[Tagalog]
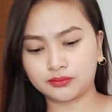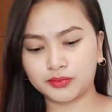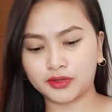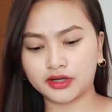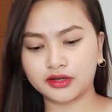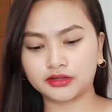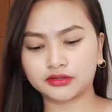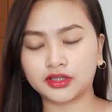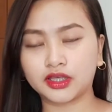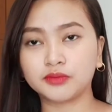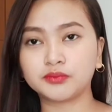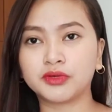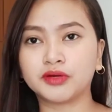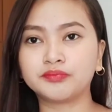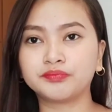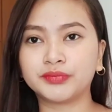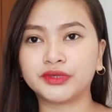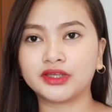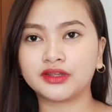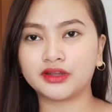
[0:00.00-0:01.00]
Para tayong
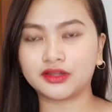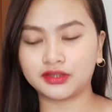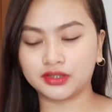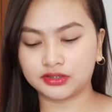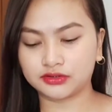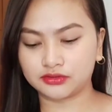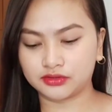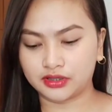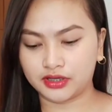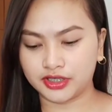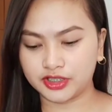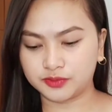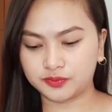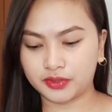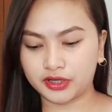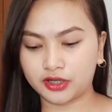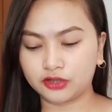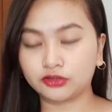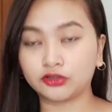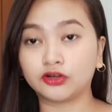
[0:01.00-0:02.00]
vampira dito guys.
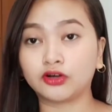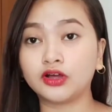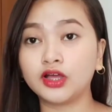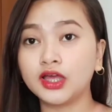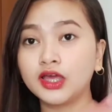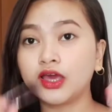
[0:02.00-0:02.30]
Pero ito,